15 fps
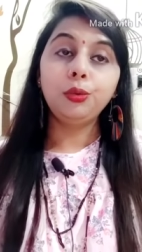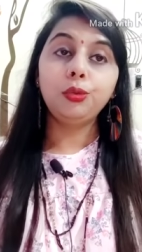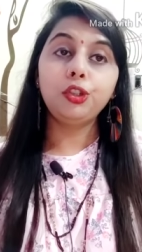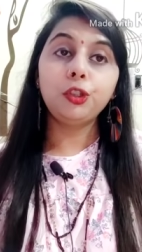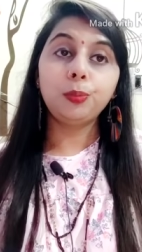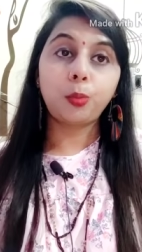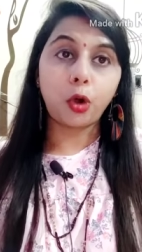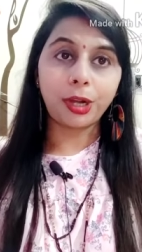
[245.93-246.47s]

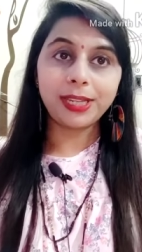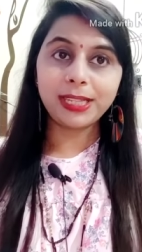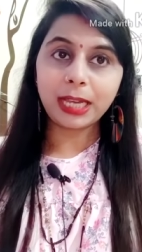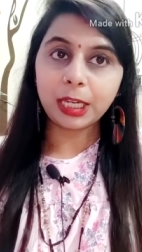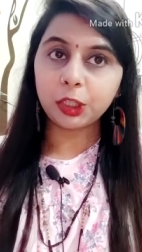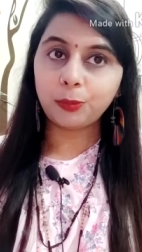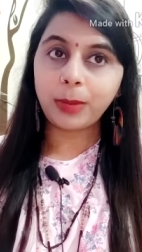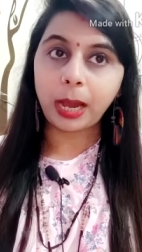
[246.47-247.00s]
कुछ पॉइंट्स
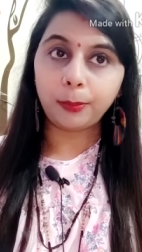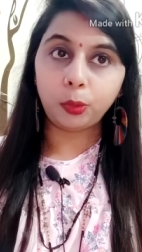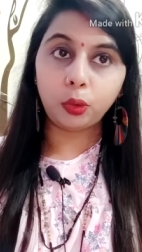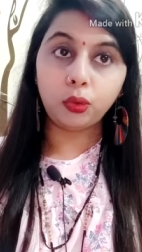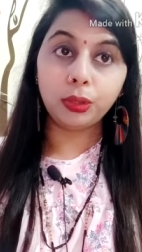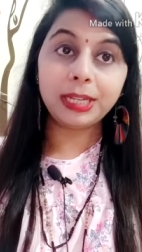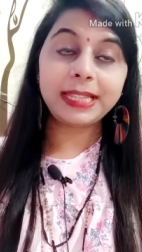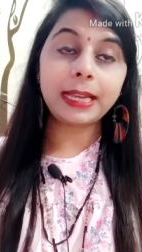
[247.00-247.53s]
आज मैं आप
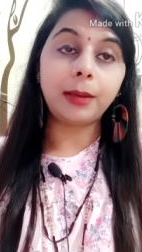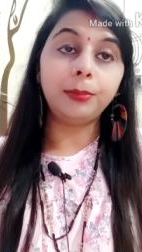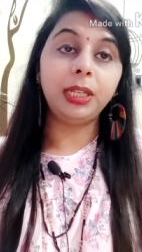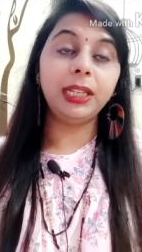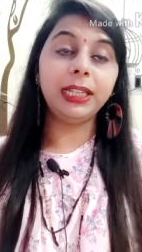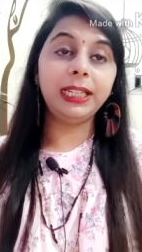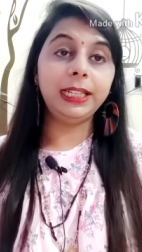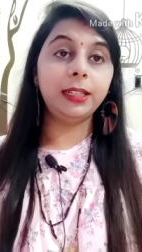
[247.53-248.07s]
लोगों के
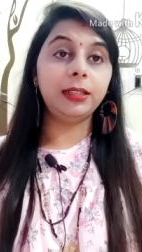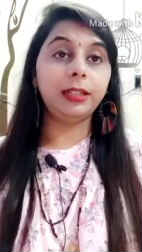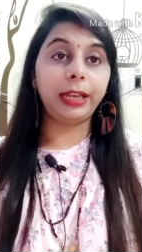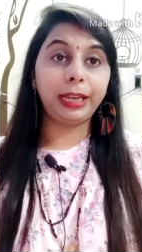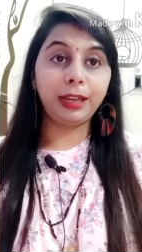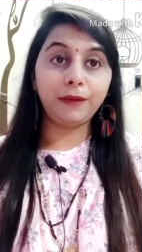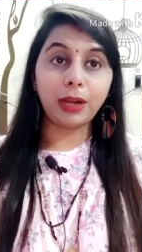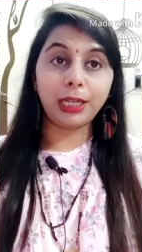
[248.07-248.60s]
सामने क्लियर
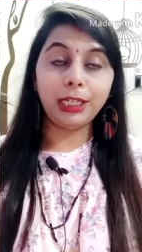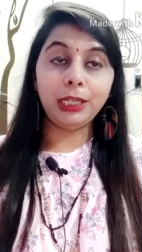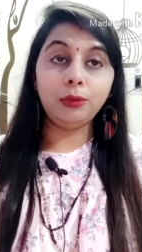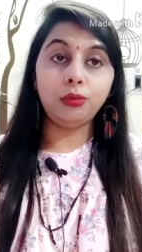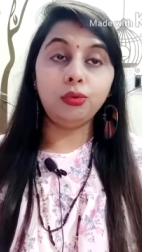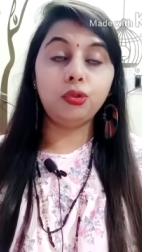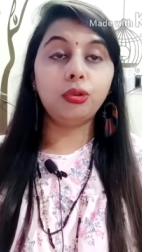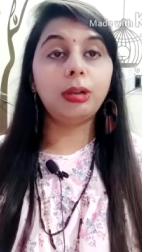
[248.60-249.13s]
करने वाली
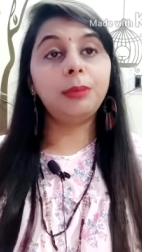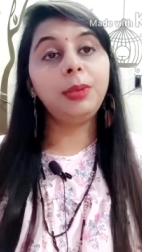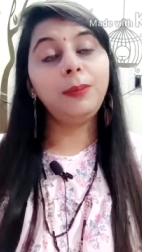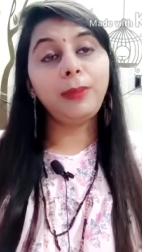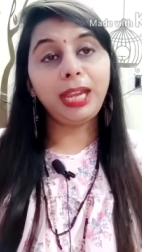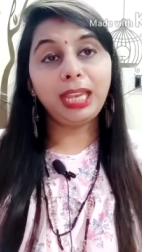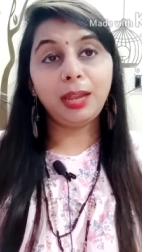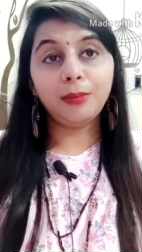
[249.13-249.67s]
हूँ जो कभी
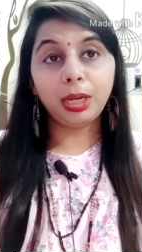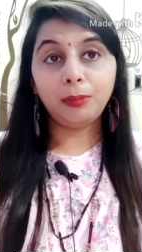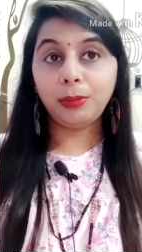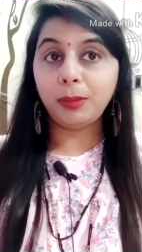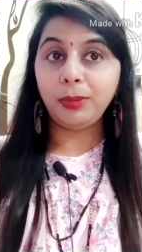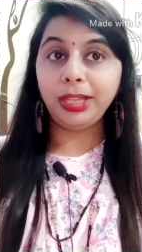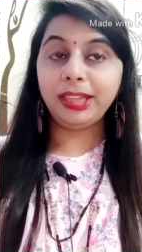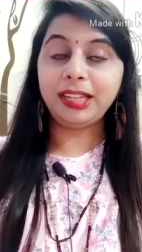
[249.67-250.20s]
मेरे मन में भी